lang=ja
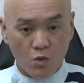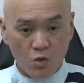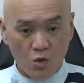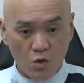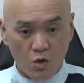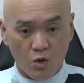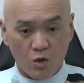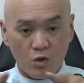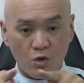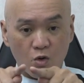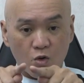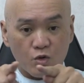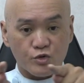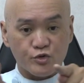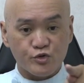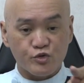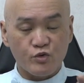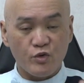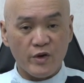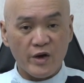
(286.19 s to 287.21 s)
こうこれ
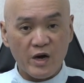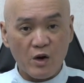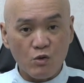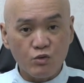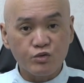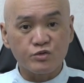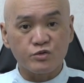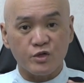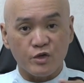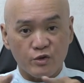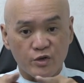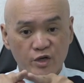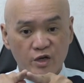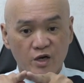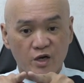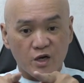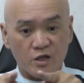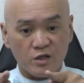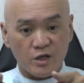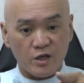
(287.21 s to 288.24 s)
スクエアオフっていう切
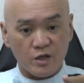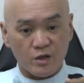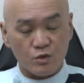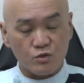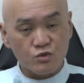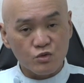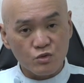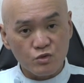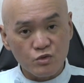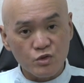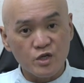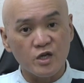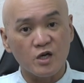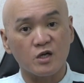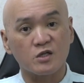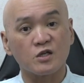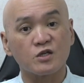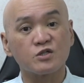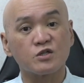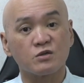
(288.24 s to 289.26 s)
り方やねんけどそういう切り
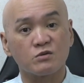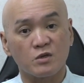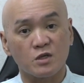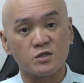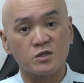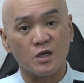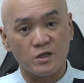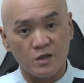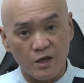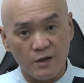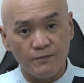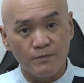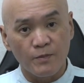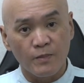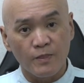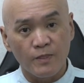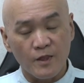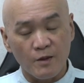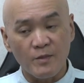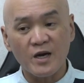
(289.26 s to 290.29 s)
方してくださいね
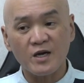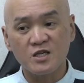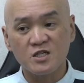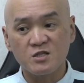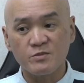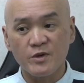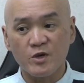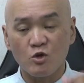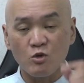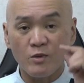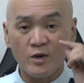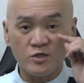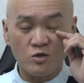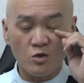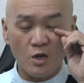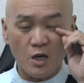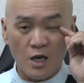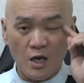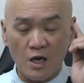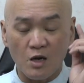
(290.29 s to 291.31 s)
で巻き爪を伸ばし
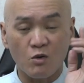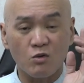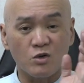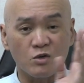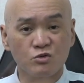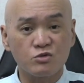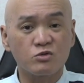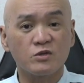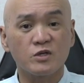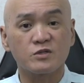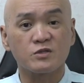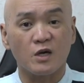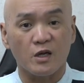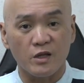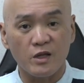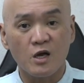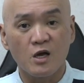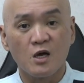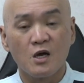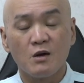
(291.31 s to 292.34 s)
とかなんかこんな嘘ですか
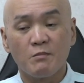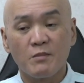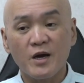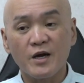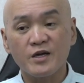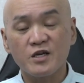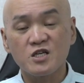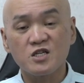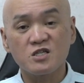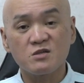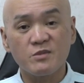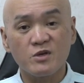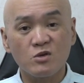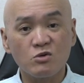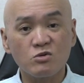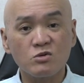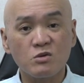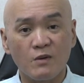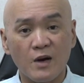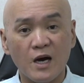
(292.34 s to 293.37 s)
らね巻き爪
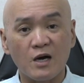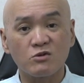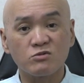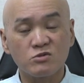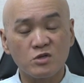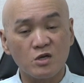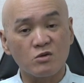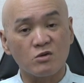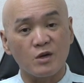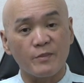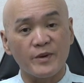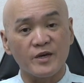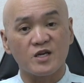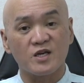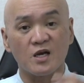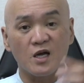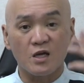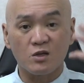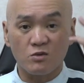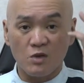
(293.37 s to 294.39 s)
の人はある程度やっぱり
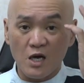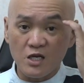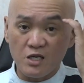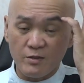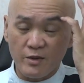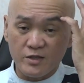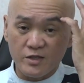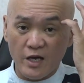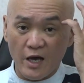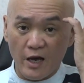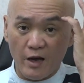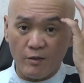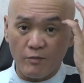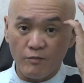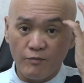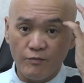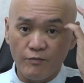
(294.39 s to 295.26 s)
切らんと飽きません